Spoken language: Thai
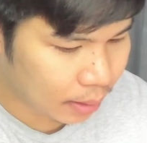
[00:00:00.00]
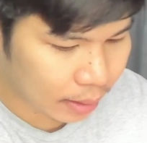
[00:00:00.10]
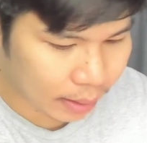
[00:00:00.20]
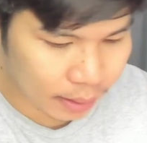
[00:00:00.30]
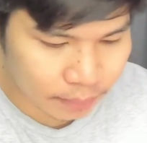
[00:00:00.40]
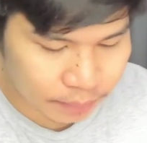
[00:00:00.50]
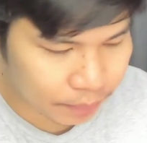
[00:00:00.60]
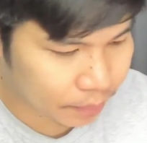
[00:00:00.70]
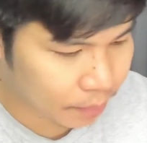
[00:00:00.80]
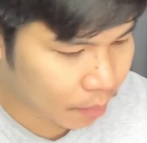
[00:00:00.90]
นะฮะ
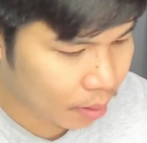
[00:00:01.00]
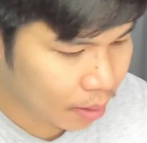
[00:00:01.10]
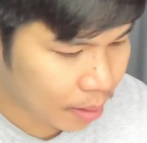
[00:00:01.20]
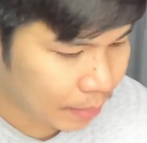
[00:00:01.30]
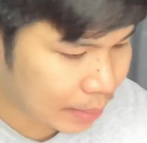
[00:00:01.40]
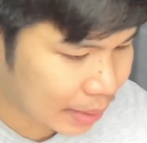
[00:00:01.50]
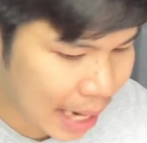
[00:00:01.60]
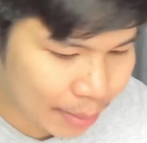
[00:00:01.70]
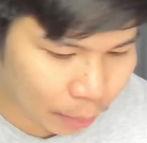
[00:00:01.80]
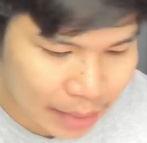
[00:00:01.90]
เป็นไป
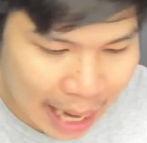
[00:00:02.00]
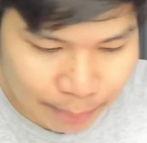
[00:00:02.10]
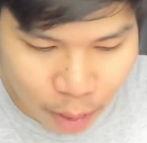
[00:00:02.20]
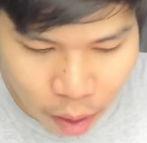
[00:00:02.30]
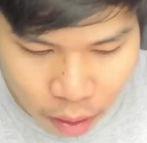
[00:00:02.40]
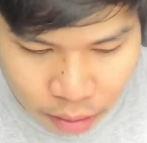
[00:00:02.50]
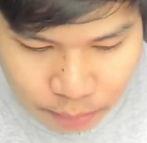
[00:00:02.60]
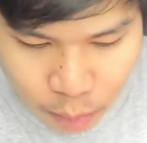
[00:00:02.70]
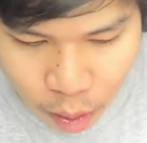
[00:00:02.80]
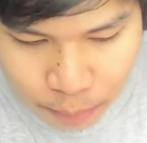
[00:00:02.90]
ได้ผมอยากบอก
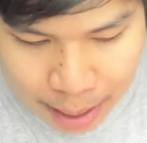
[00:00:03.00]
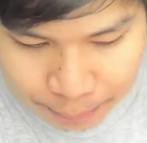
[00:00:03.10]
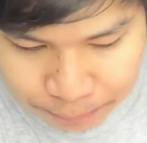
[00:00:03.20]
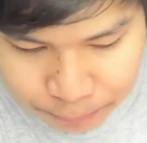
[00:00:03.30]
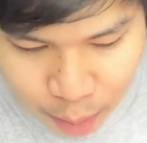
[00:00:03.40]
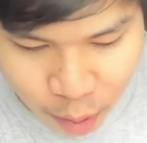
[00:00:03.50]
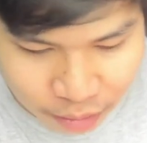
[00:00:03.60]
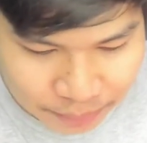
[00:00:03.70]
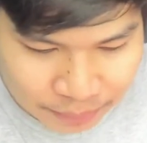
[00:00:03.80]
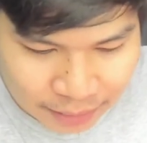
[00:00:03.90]
บอกแบบบอ
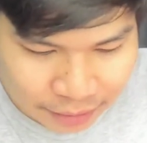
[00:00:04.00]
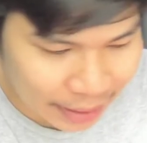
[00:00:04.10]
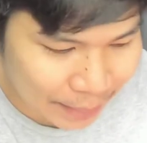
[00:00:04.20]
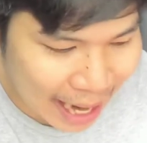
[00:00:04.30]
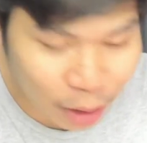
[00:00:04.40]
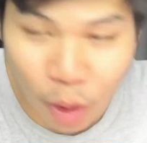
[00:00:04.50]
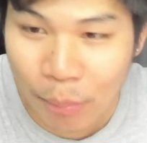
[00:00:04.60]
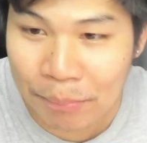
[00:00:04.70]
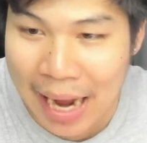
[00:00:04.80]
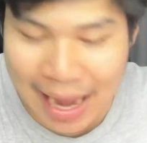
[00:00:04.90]
กสมาค
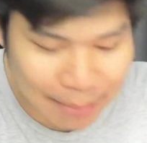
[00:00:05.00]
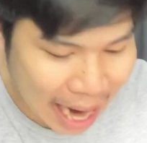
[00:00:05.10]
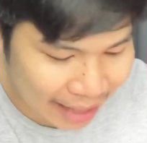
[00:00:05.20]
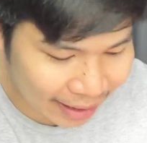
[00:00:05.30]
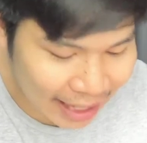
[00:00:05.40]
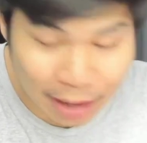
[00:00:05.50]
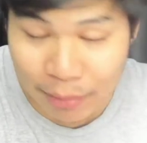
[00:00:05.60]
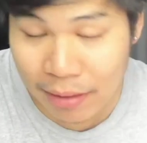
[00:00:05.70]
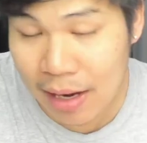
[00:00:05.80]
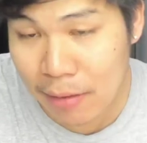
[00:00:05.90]
มพระมากเลยนะ
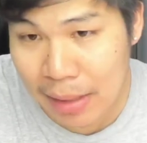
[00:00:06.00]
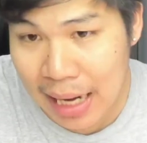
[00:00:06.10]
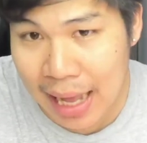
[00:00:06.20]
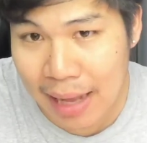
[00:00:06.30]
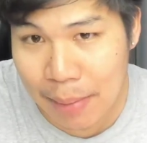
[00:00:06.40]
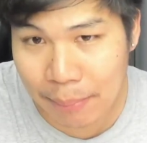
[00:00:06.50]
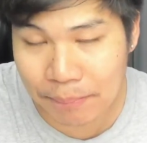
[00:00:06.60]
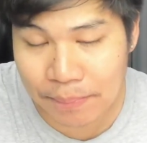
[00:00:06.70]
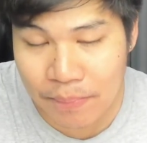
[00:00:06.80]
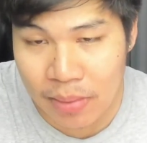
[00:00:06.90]
ว่าเวลาแบบ
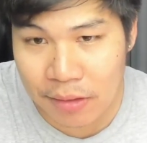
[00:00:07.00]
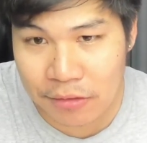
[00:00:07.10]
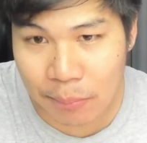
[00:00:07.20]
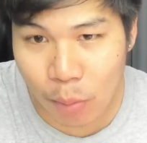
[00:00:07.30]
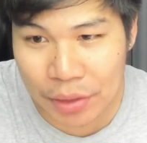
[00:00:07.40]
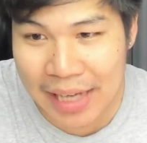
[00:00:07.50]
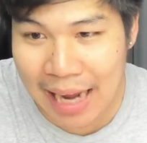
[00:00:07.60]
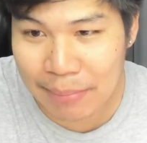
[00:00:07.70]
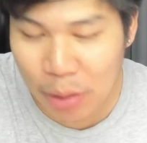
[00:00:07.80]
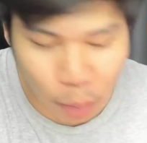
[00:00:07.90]
สมมุติ
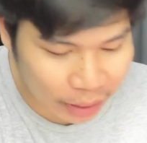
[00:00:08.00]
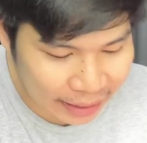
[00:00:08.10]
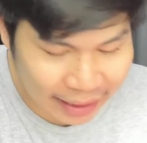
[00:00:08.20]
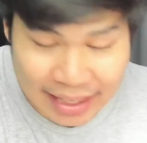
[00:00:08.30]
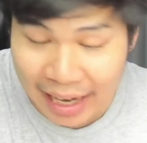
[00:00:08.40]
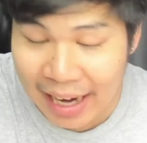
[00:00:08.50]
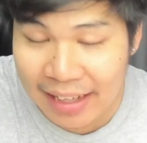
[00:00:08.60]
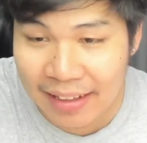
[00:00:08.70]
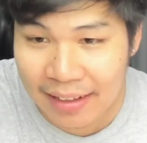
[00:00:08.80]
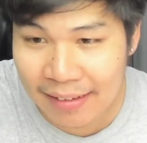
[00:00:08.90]
งานประกวดอย่างเงี้ยอยากให้